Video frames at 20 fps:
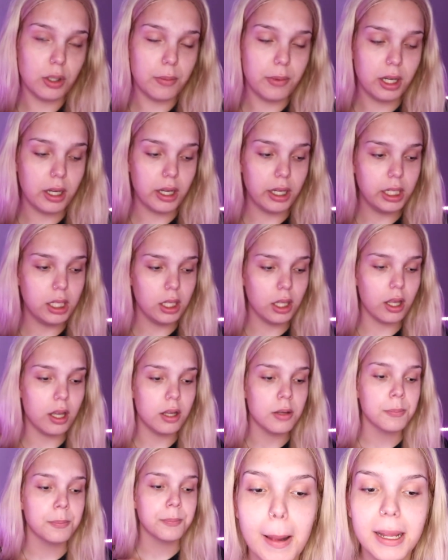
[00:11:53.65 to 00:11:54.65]
mascarilla.
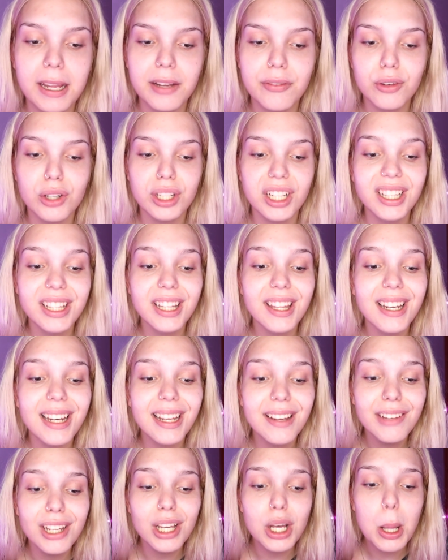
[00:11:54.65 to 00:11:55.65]
Esfoliante de
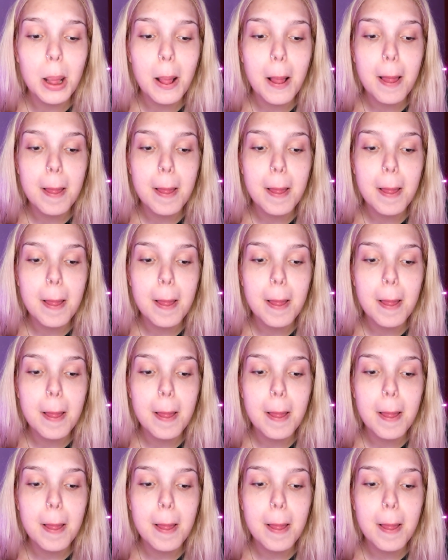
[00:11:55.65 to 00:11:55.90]
labios.